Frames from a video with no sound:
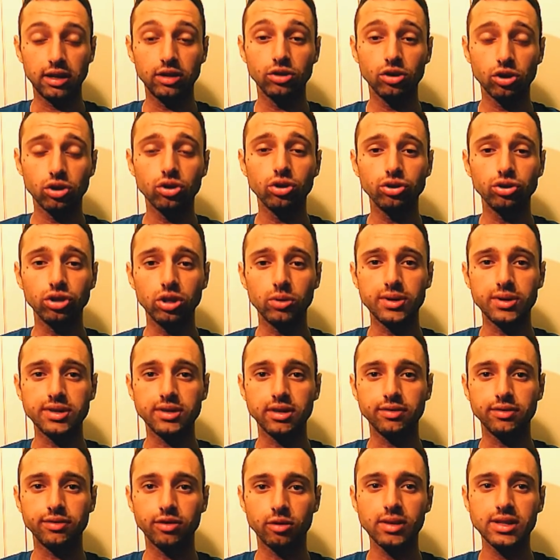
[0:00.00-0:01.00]
tenendo conto di
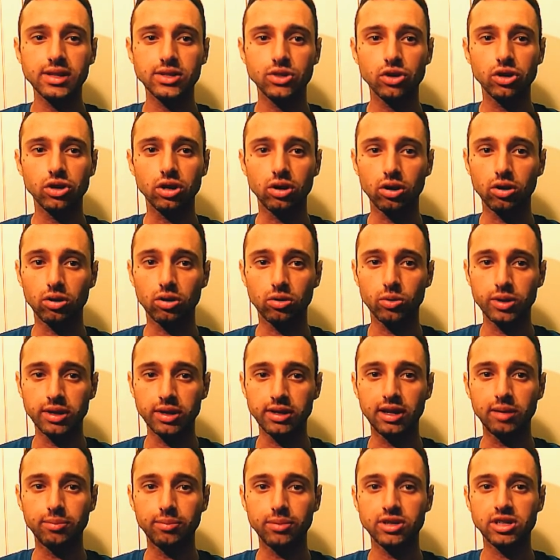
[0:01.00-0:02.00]
queste informazioni ho
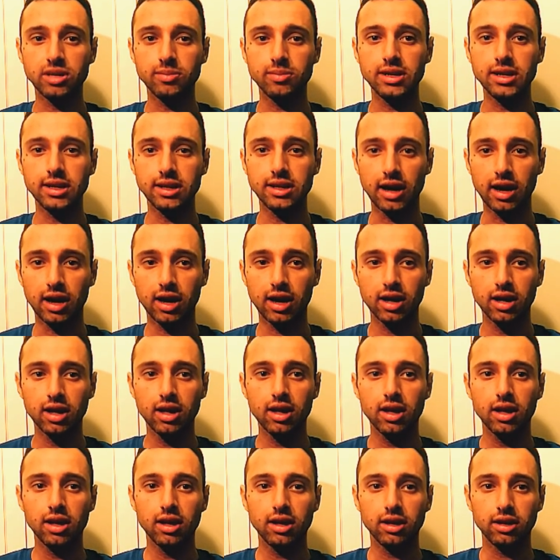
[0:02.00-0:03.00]
quindi la possibilità
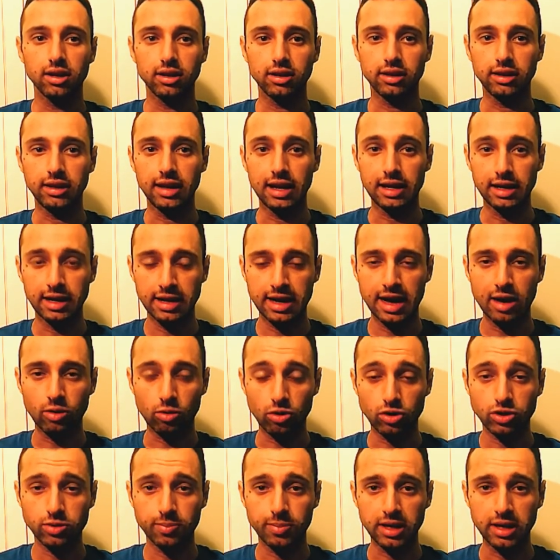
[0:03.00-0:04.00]
di
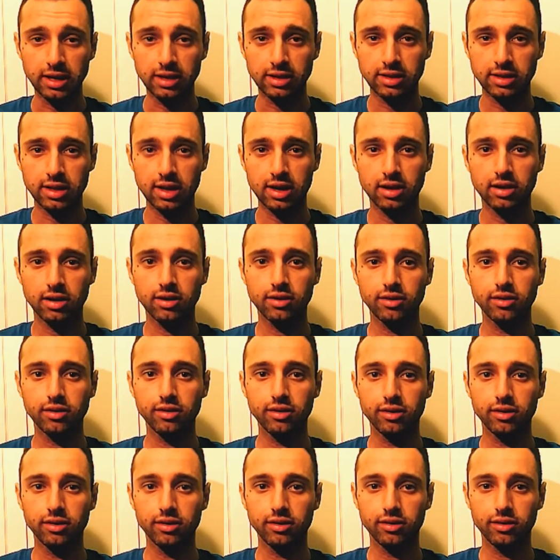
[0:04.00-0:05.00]
allenare uno sprinter
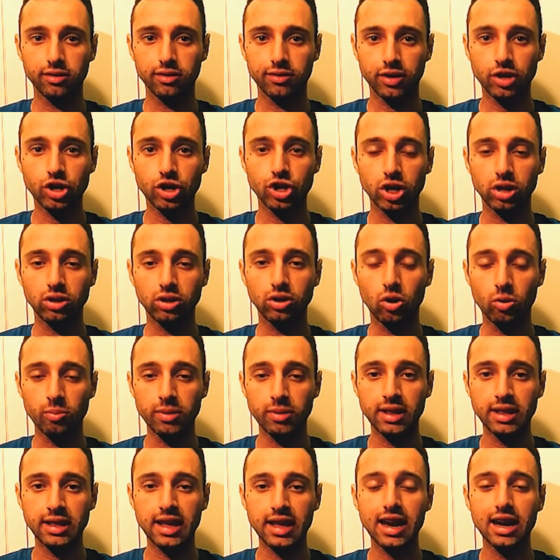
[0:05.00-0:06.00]
facendo
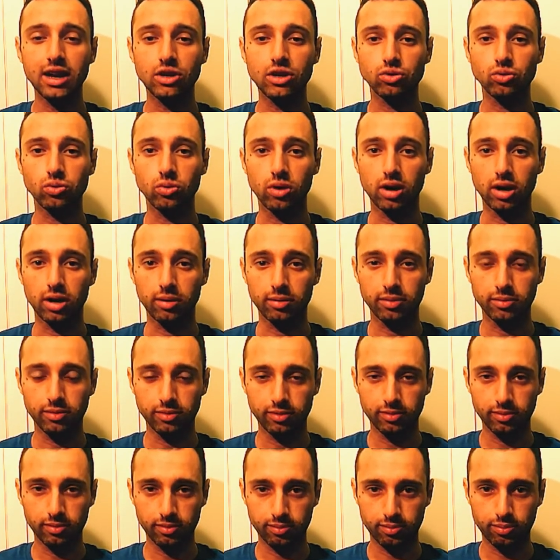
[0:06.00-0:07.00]
aumentare la sua
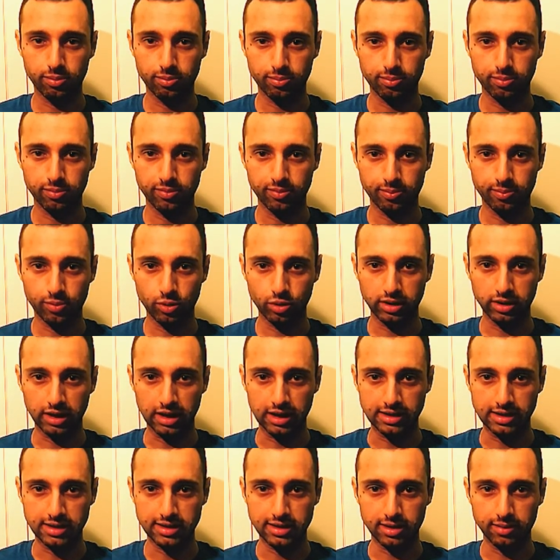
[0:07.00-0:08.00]

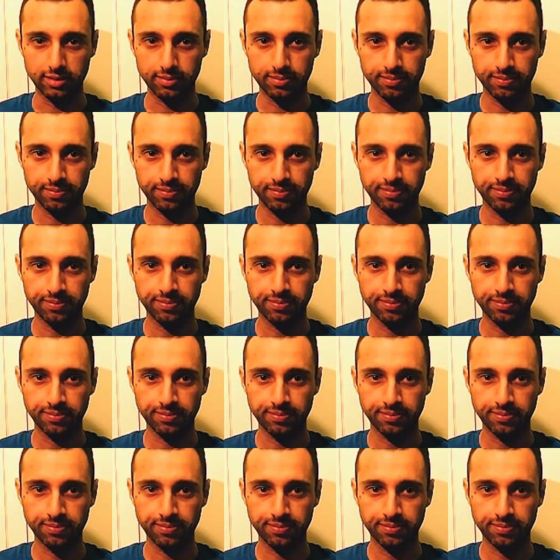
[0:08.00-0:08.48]
potenza,